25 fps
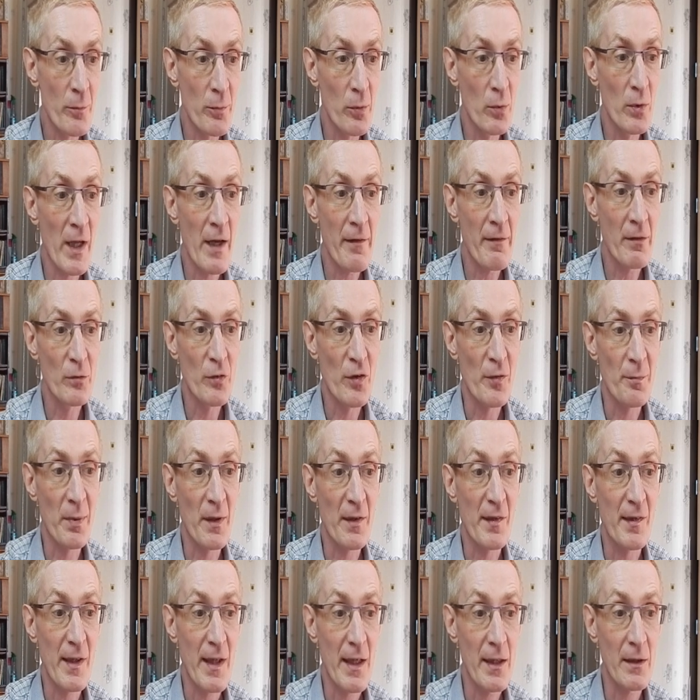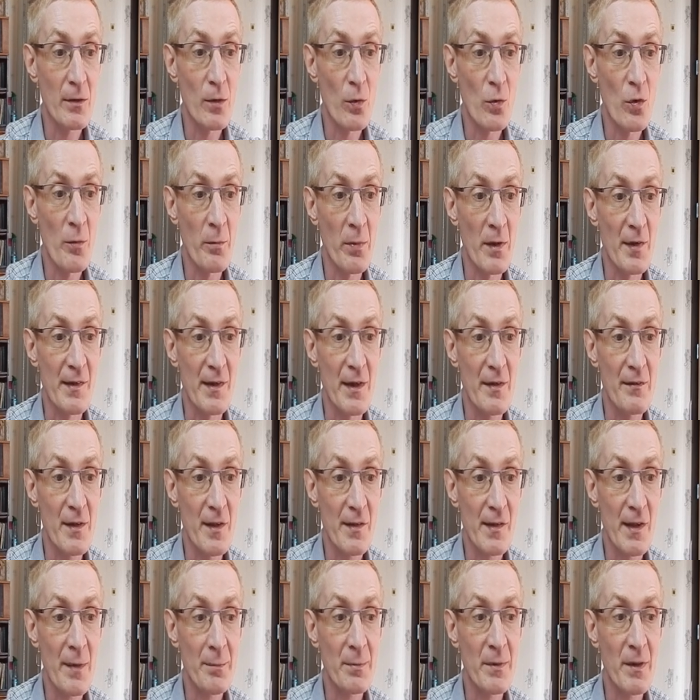Булавину спасает робость и
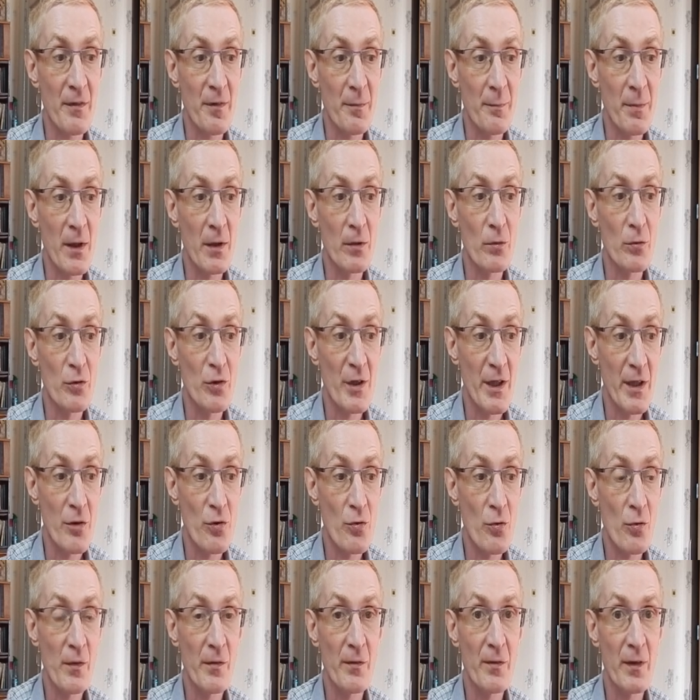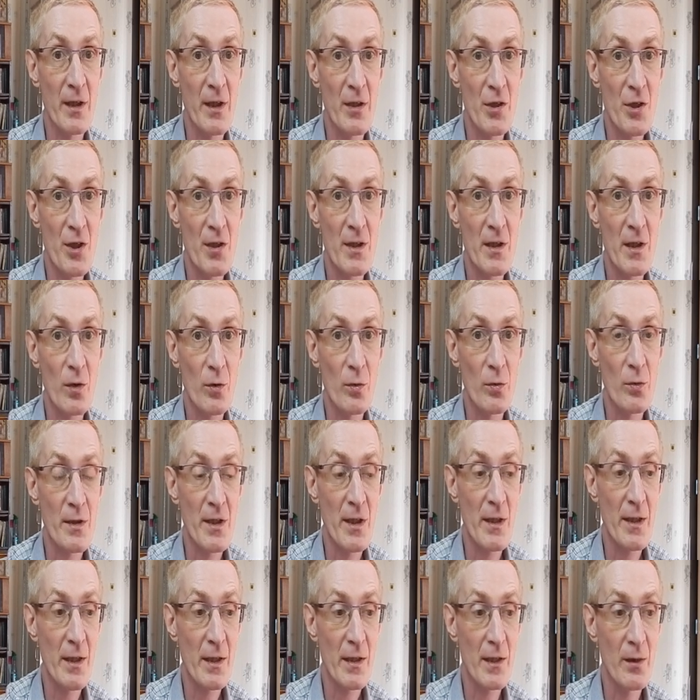внезапно вспыхнувшее чувство к инженеру
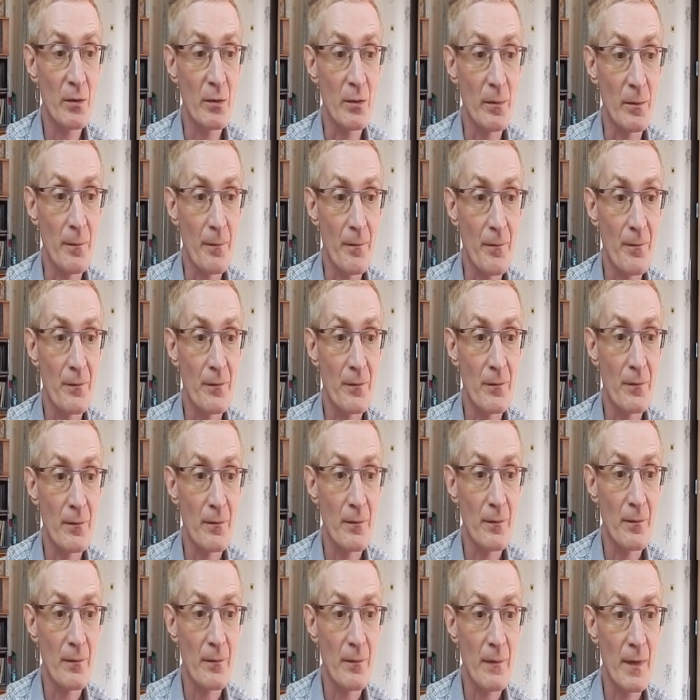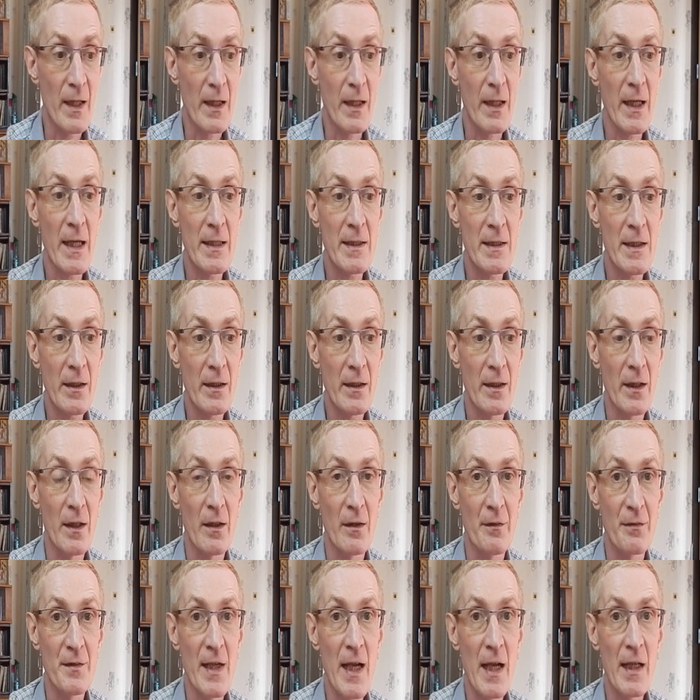Телегину. А Катя
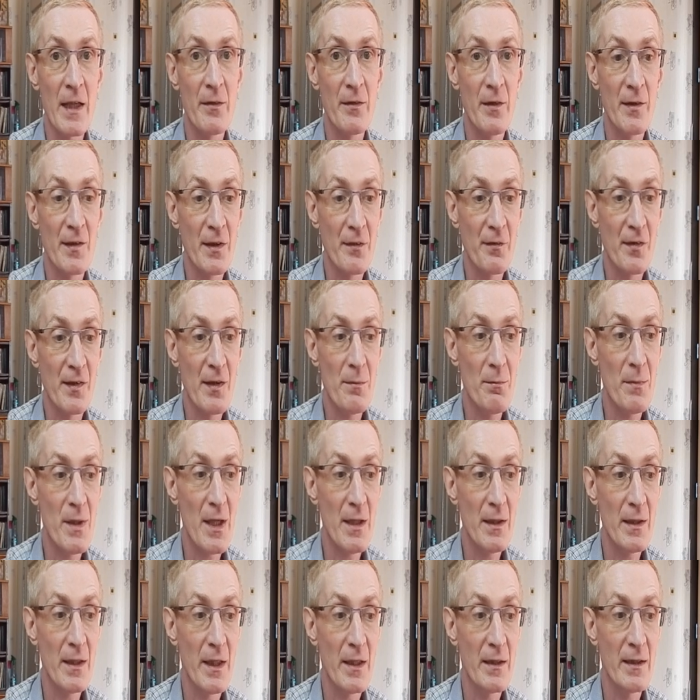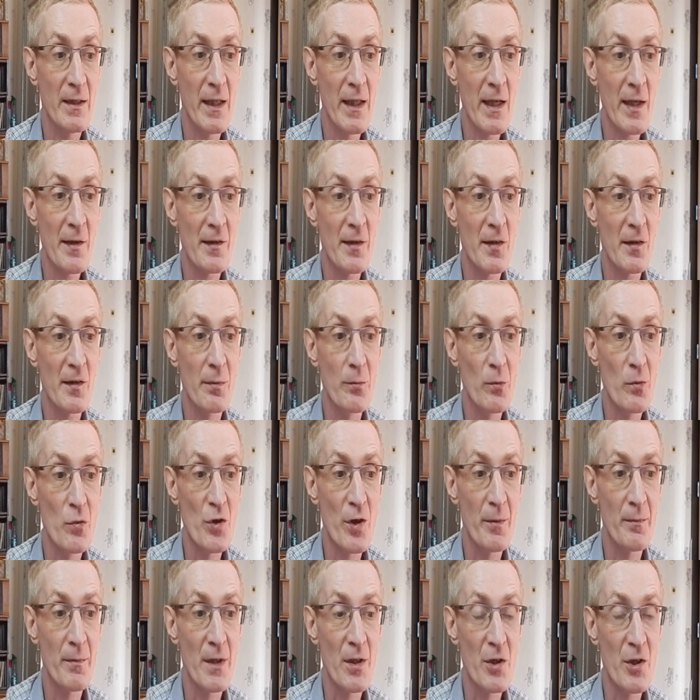втягивается в семейные дрязги с
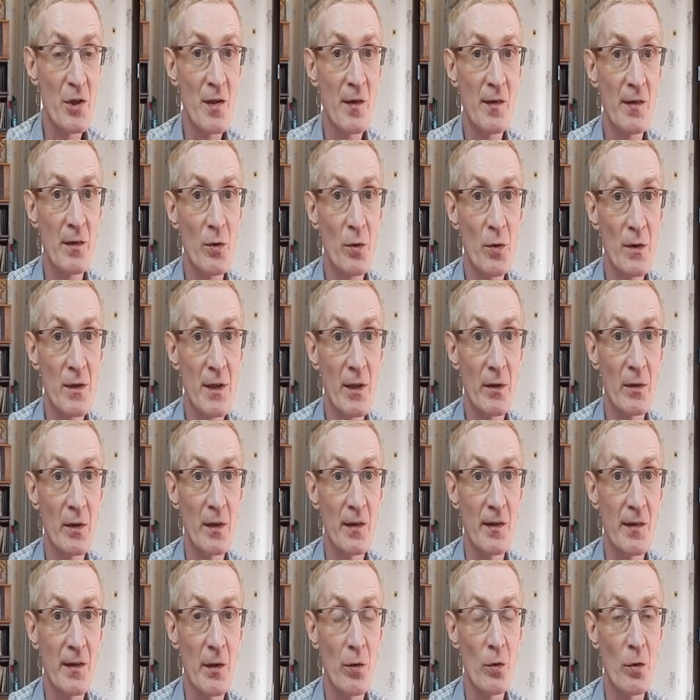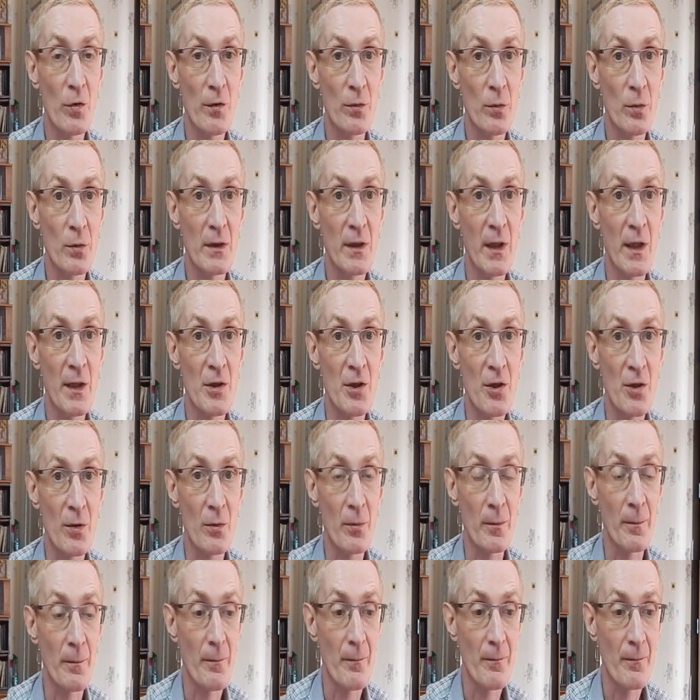мужем и жизнь ее делает серьезную трещину.
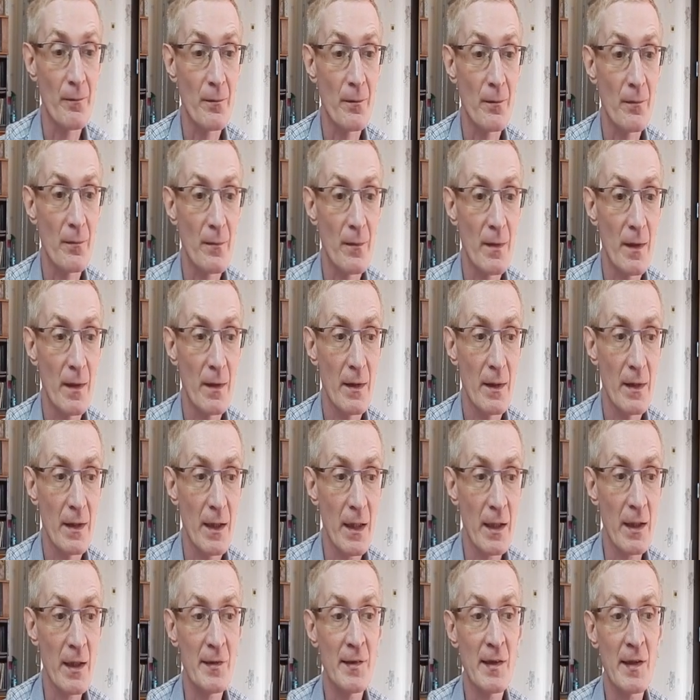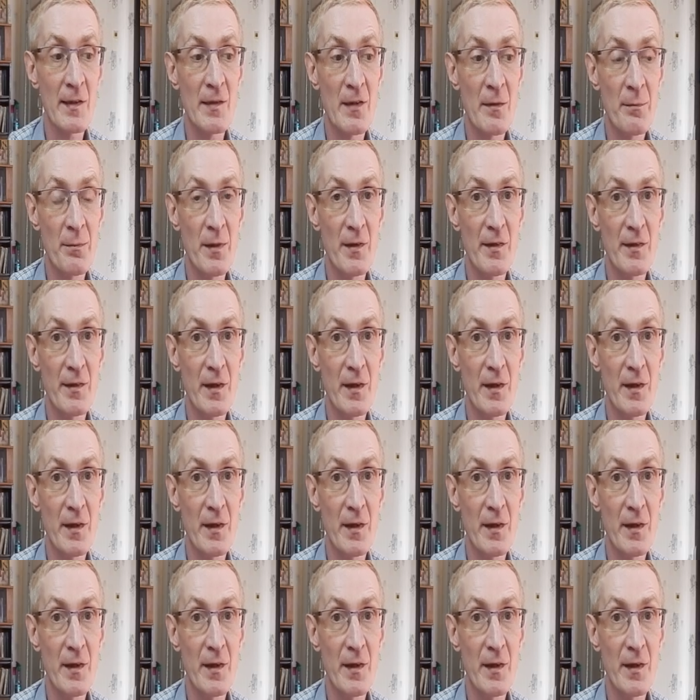Оказаться без